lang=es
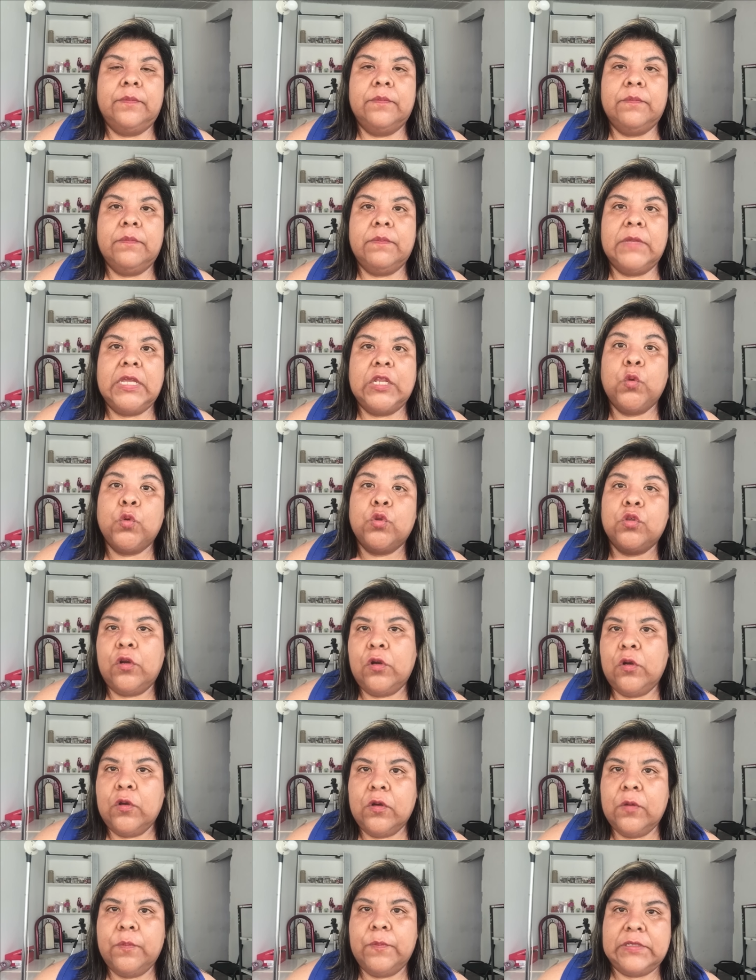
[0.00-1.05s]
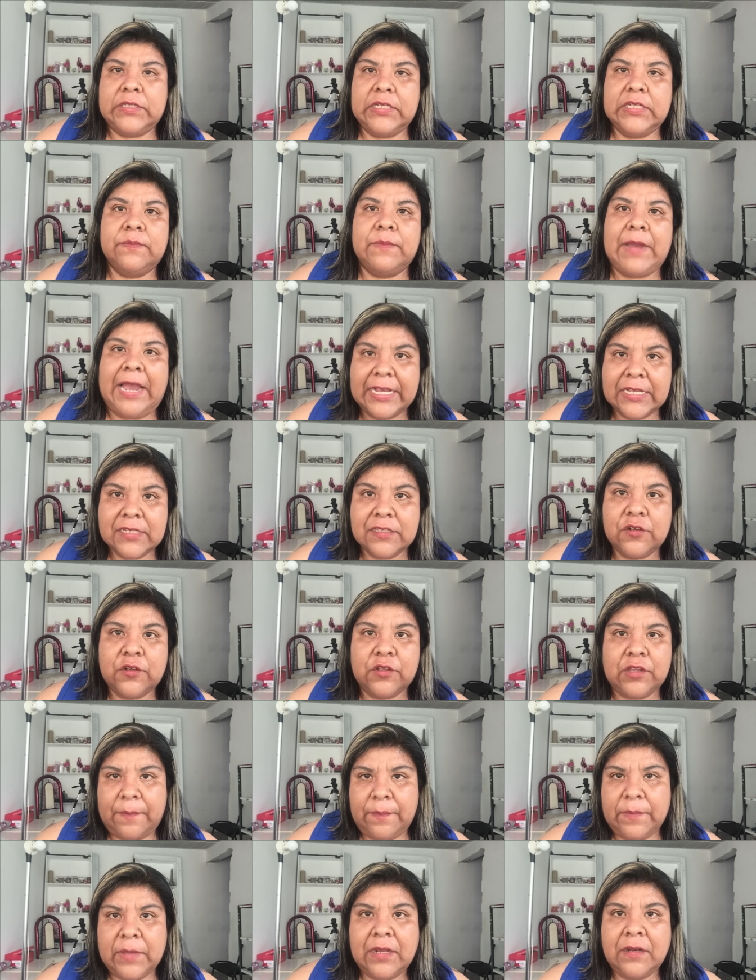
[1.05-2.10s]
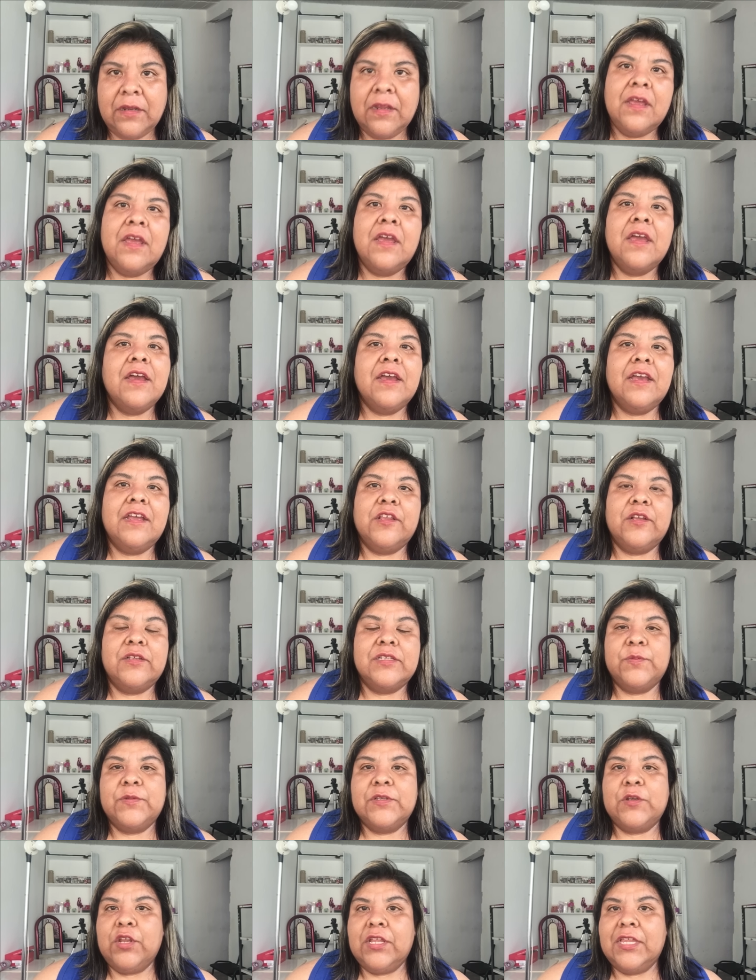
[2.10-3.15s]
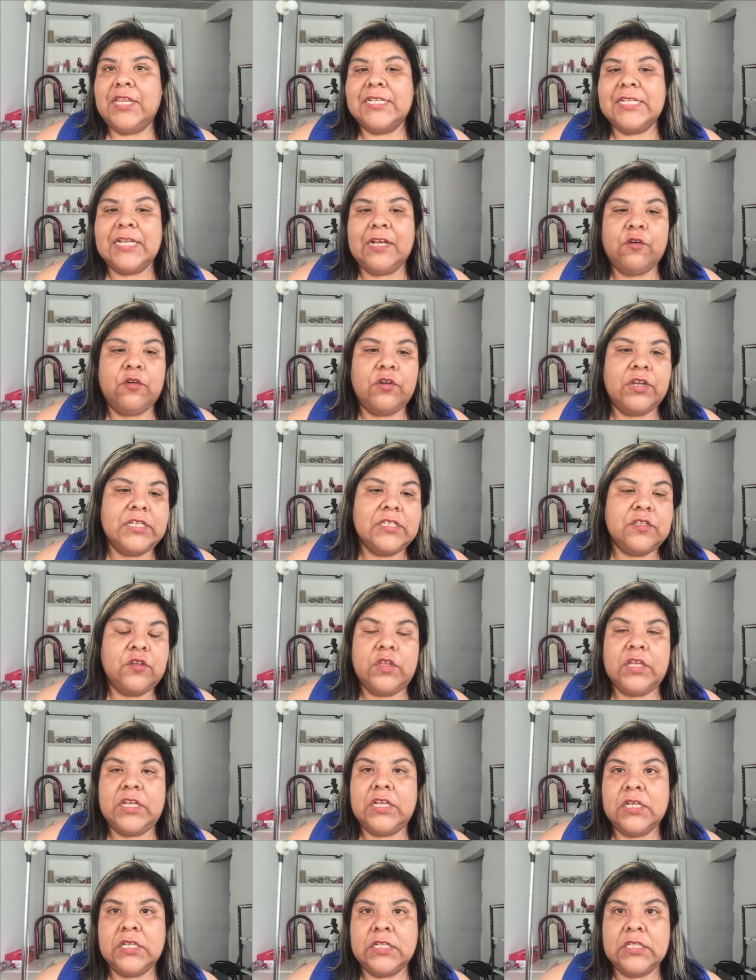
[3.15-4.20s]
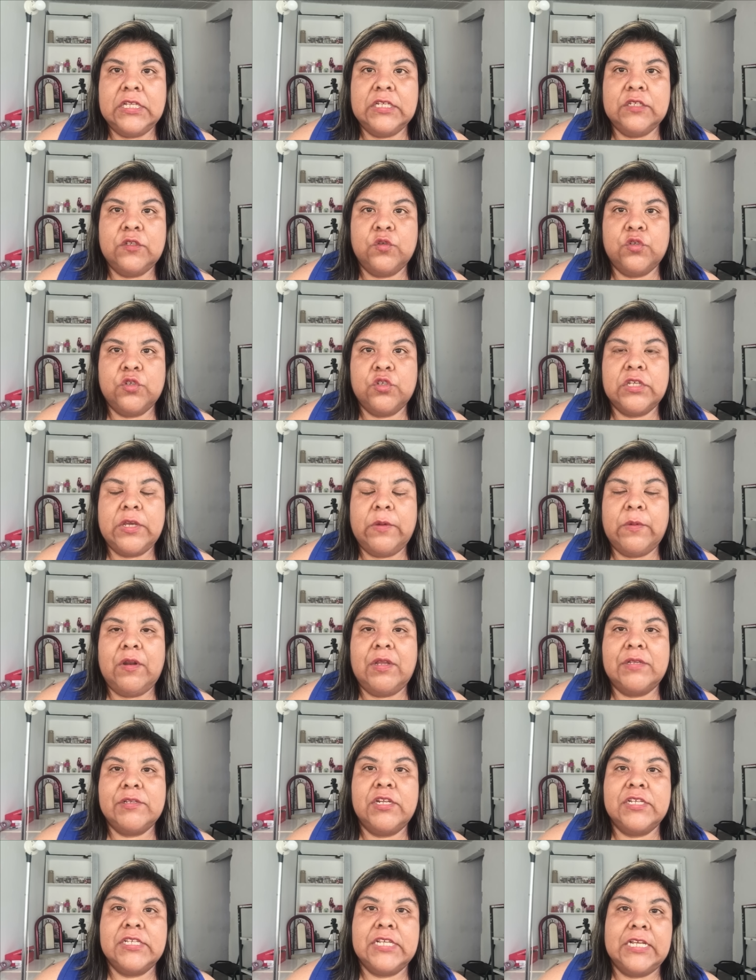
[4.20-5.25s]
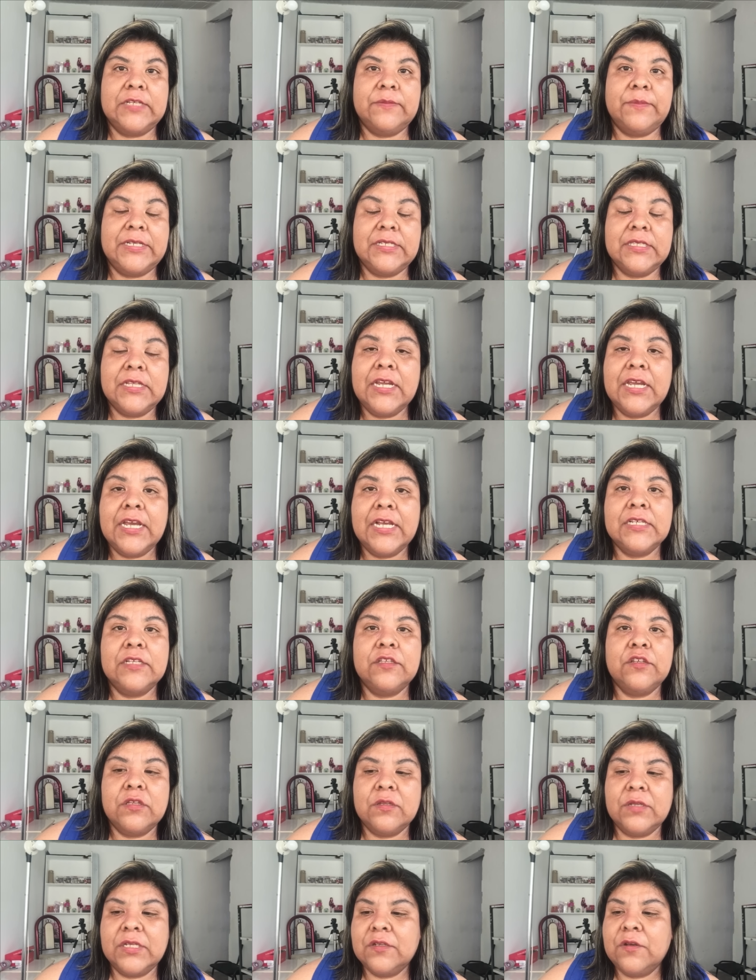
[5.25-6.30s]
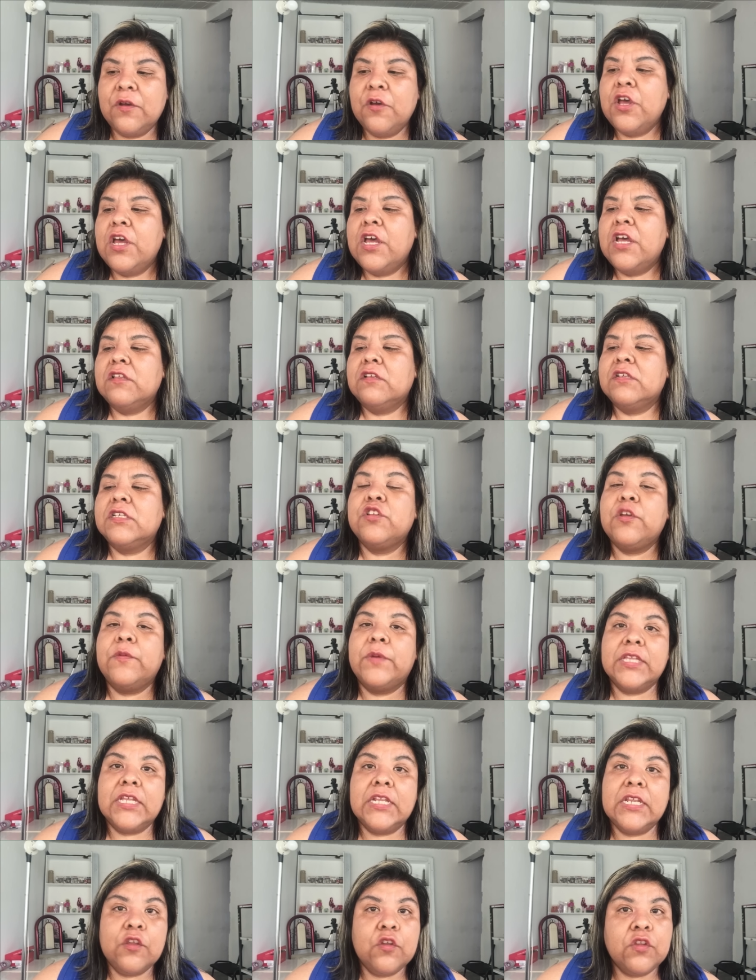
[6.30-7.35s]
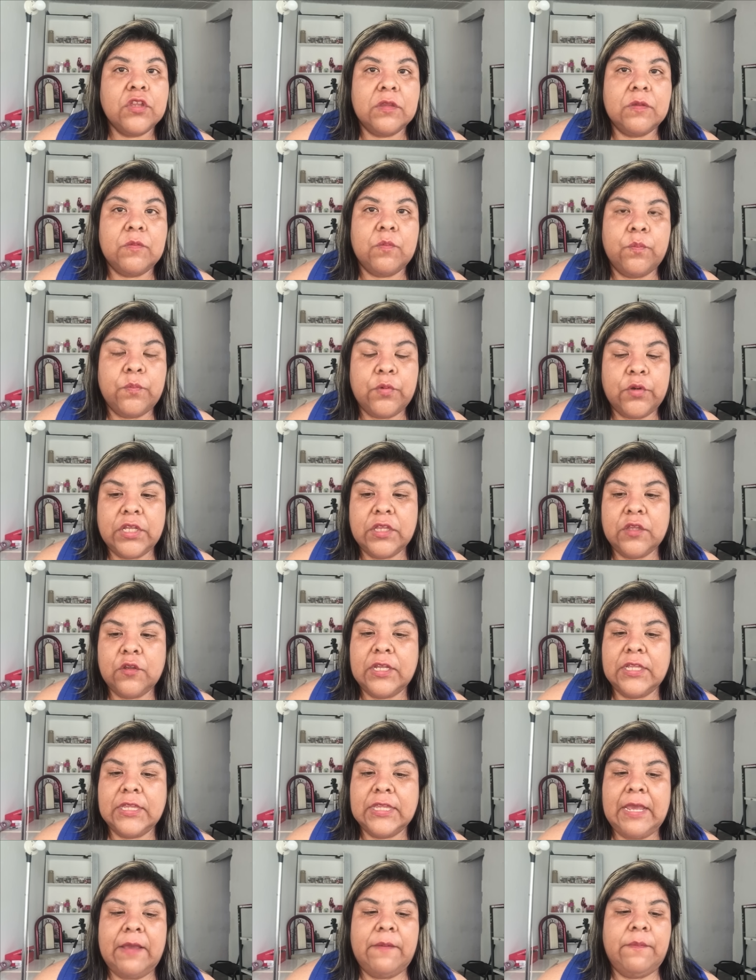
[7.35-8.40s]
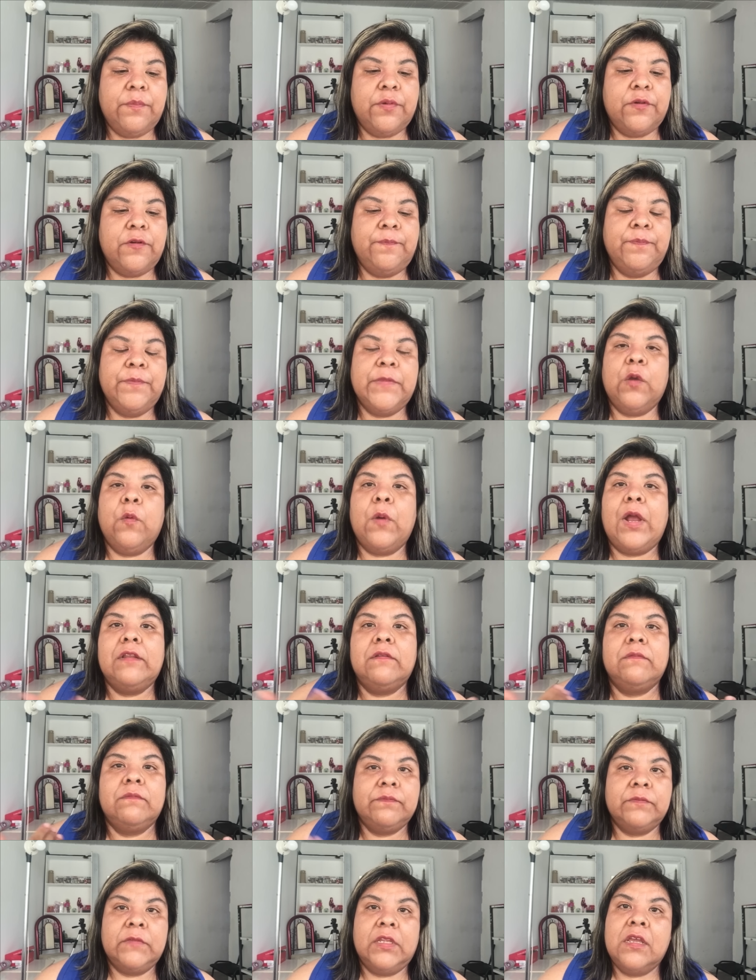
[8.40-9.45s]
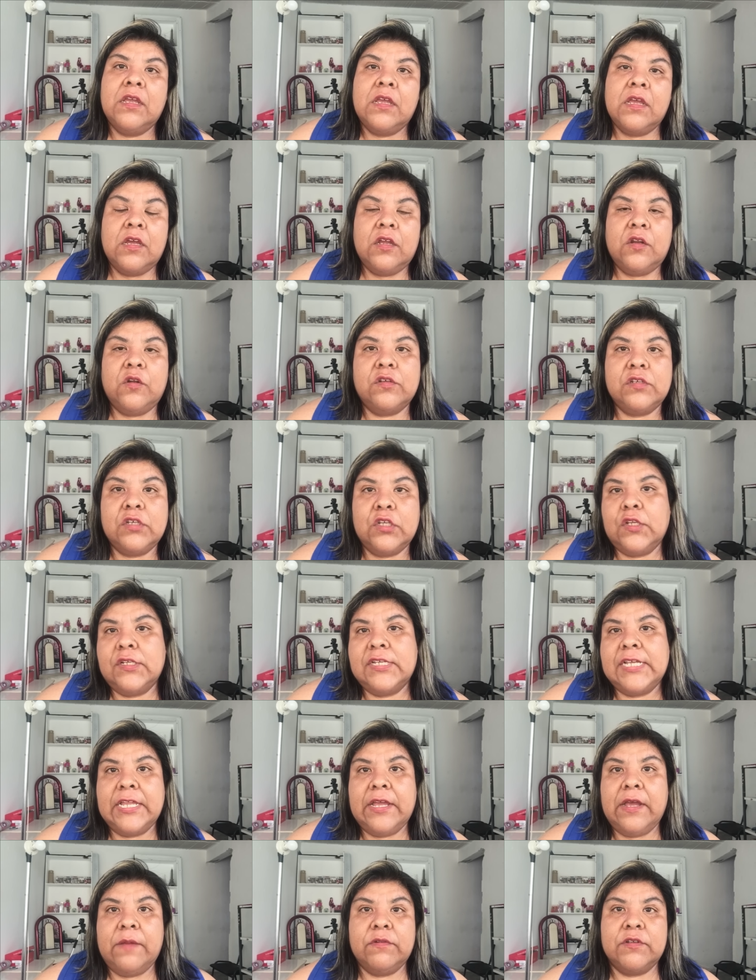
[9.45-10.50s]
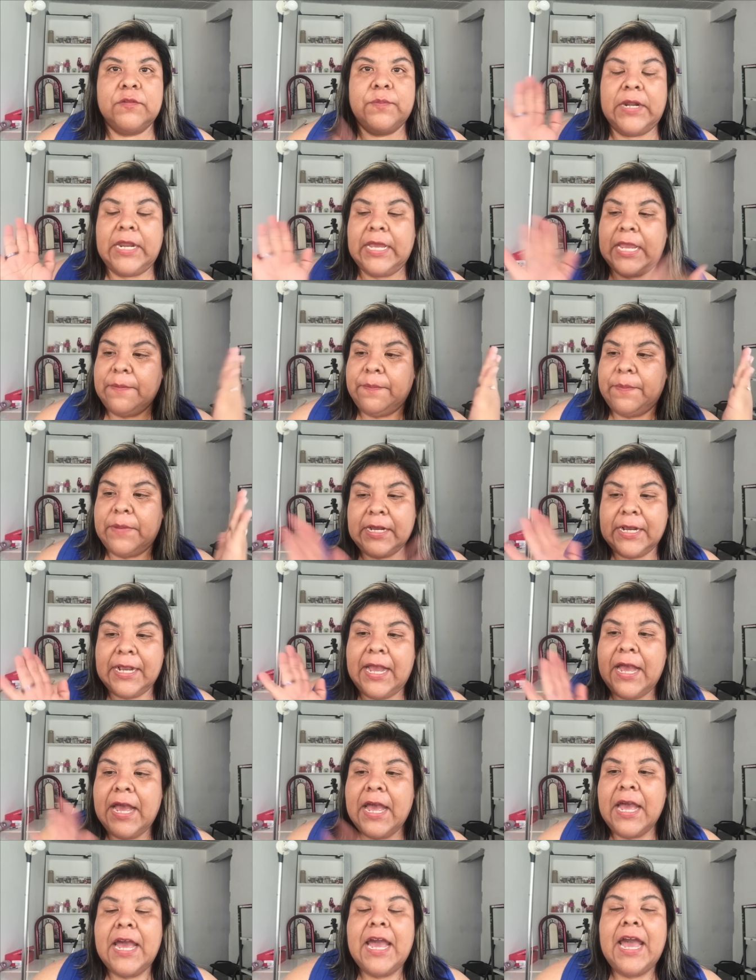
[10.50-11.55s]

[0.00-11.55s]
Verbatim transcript: mi nutrólogo pues es maestro también, entonces pues ahorita está con esto de, de sus evaluaciones de las maestrías y todo eso, entonces no había tenido un poquito de tiempo, igual nosotros andábamos para ir para acá.